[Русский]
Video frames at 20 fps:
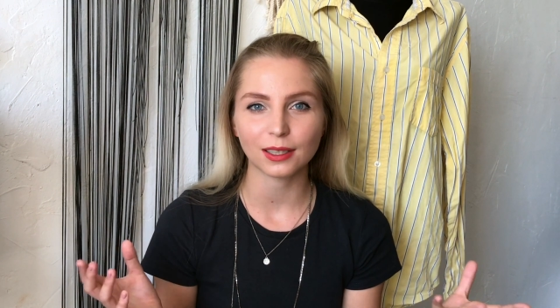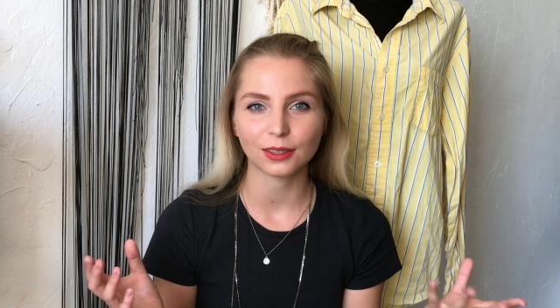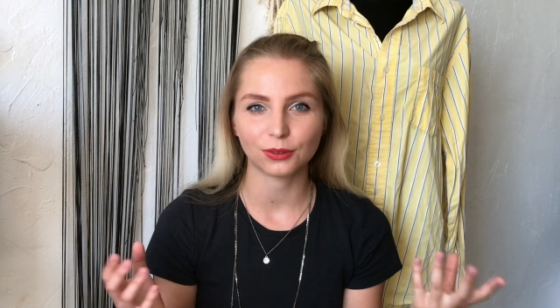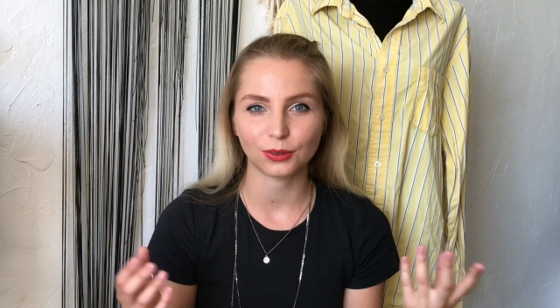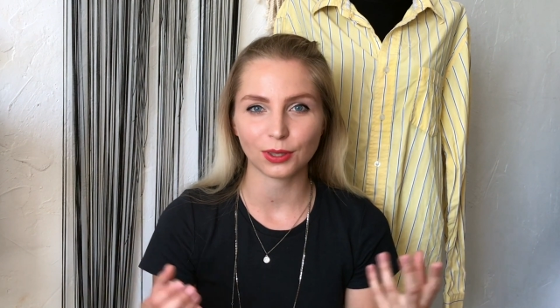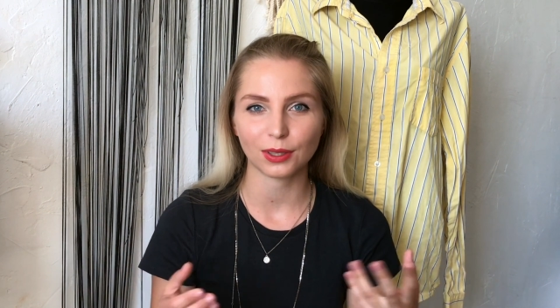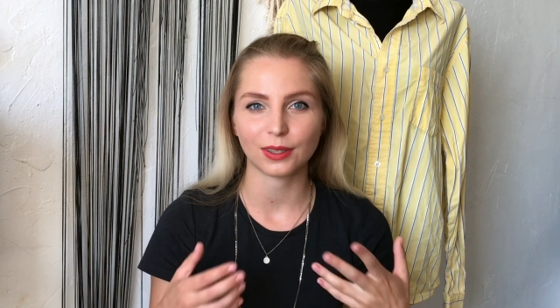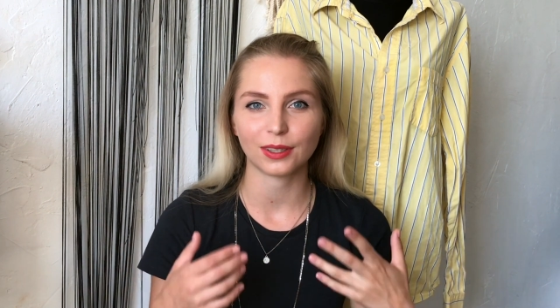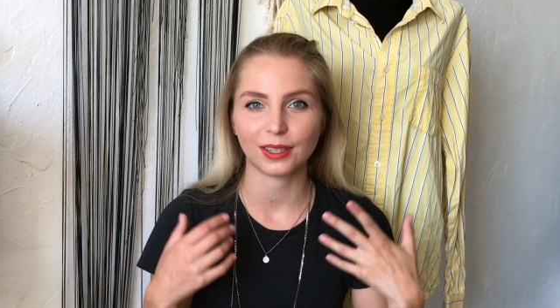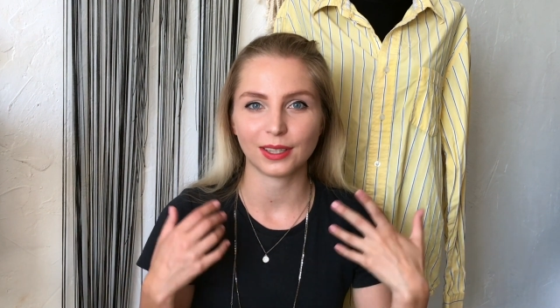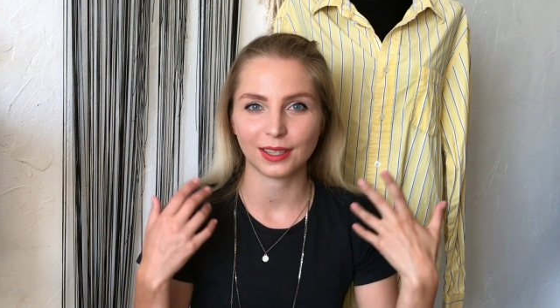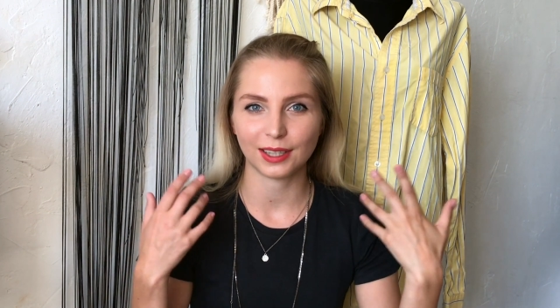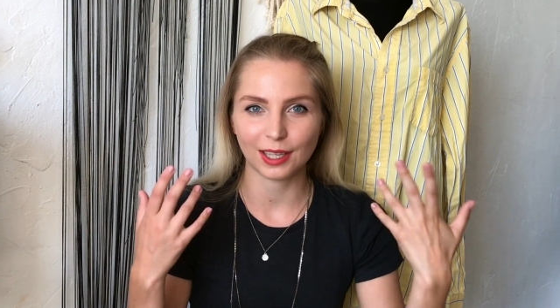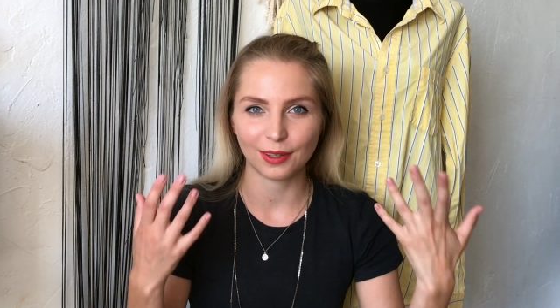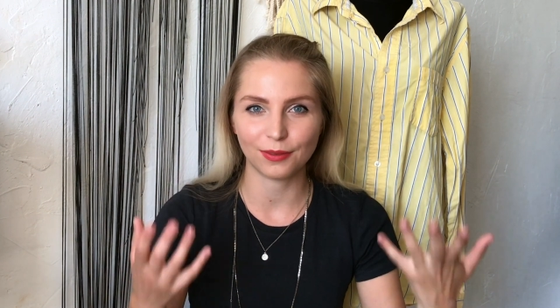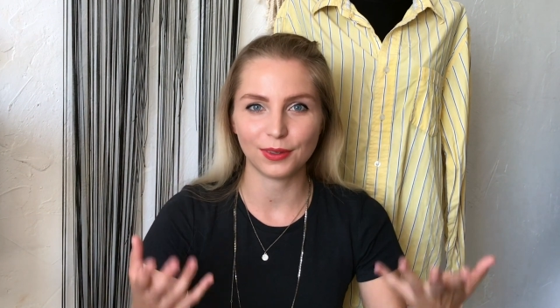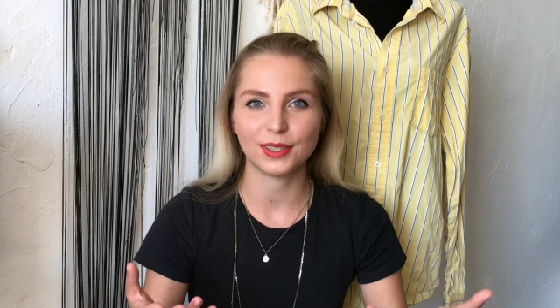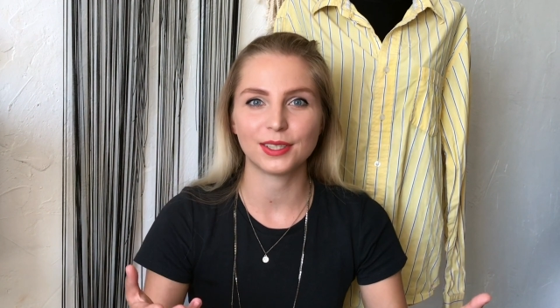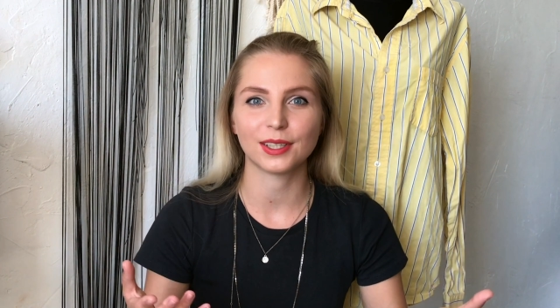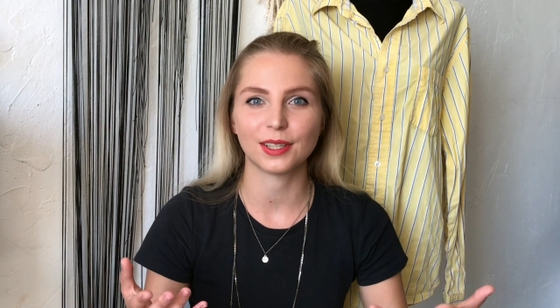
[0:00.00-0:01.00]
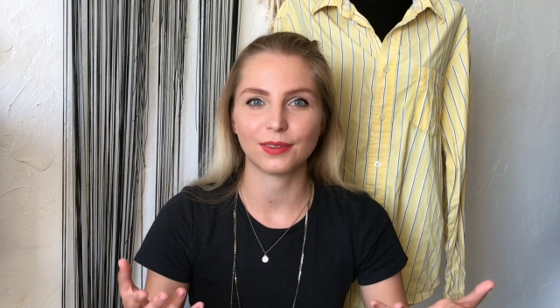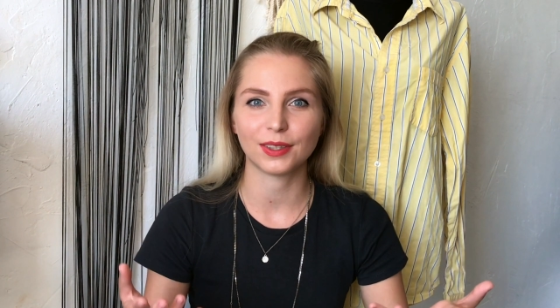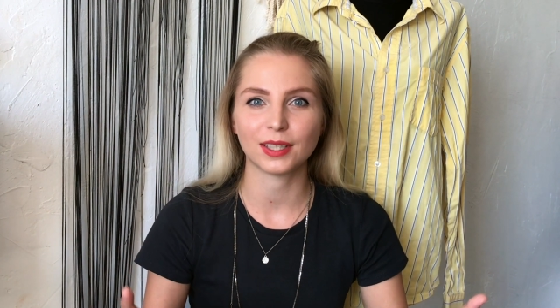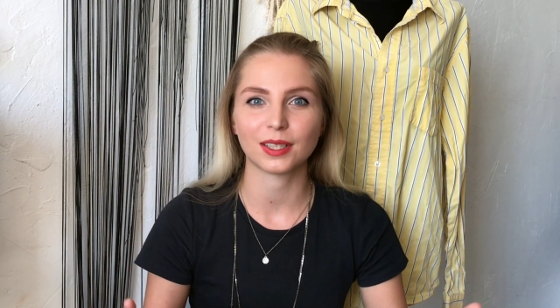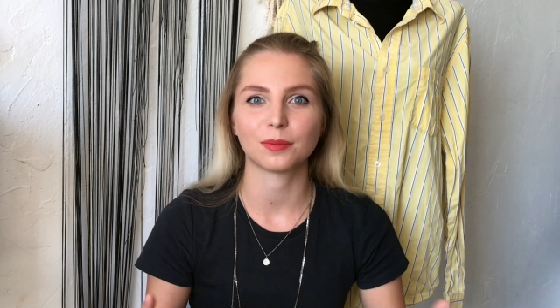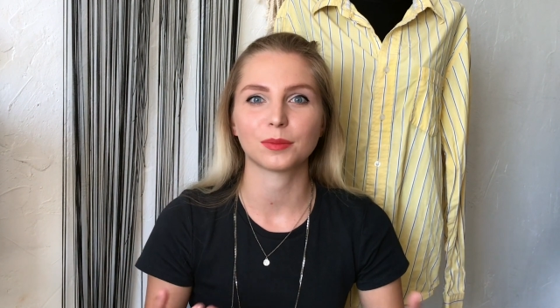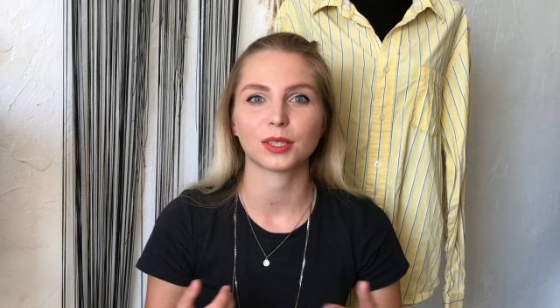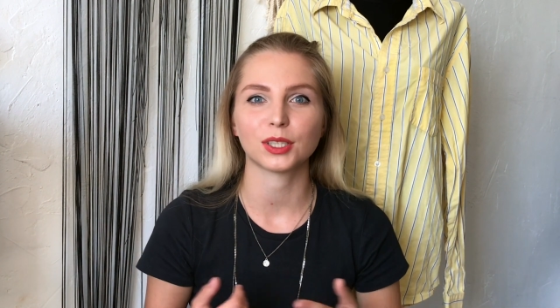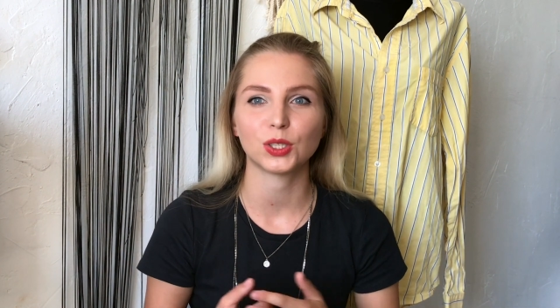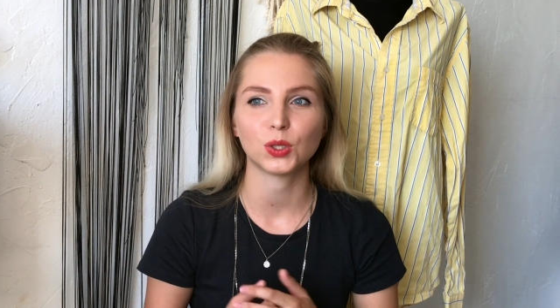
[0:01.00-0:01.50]
который я видела в
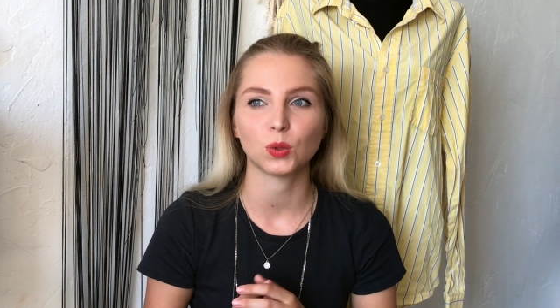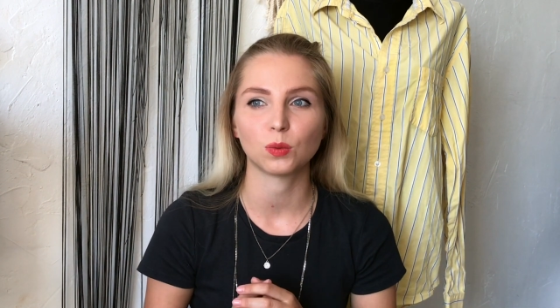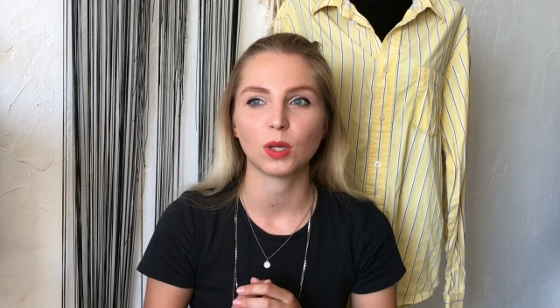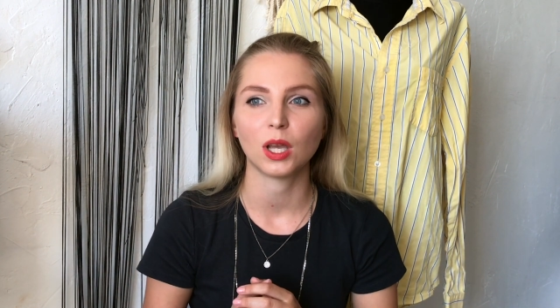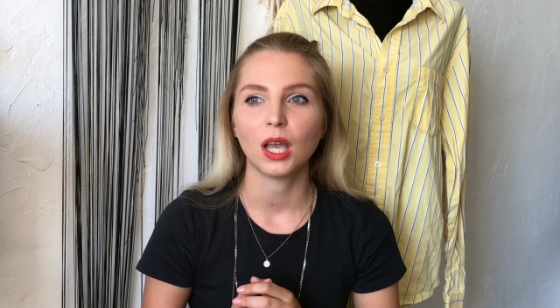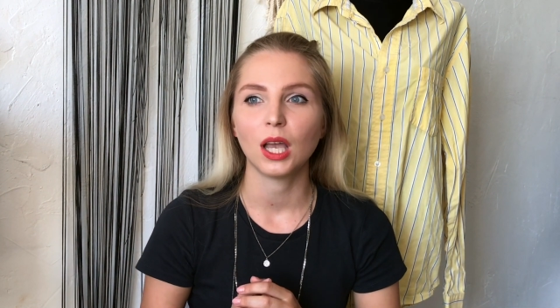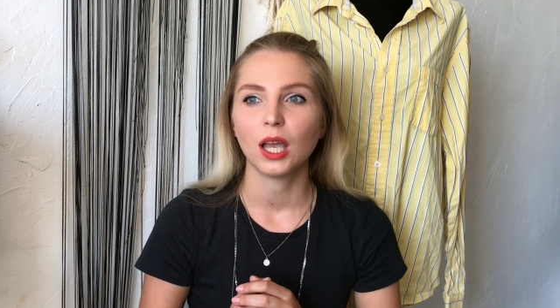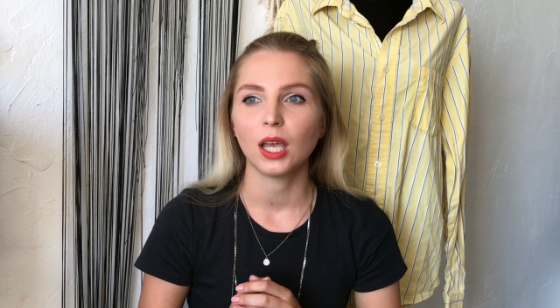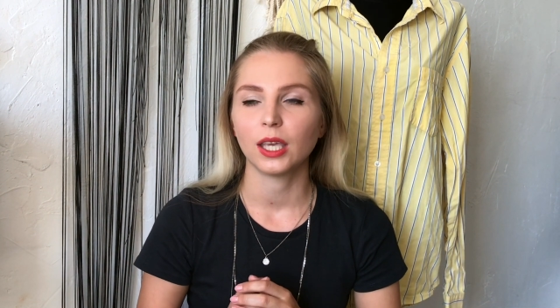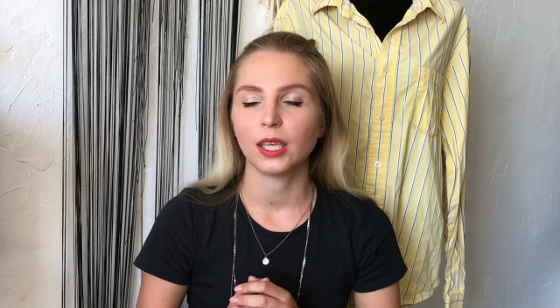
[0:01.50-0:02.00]
этом костюме.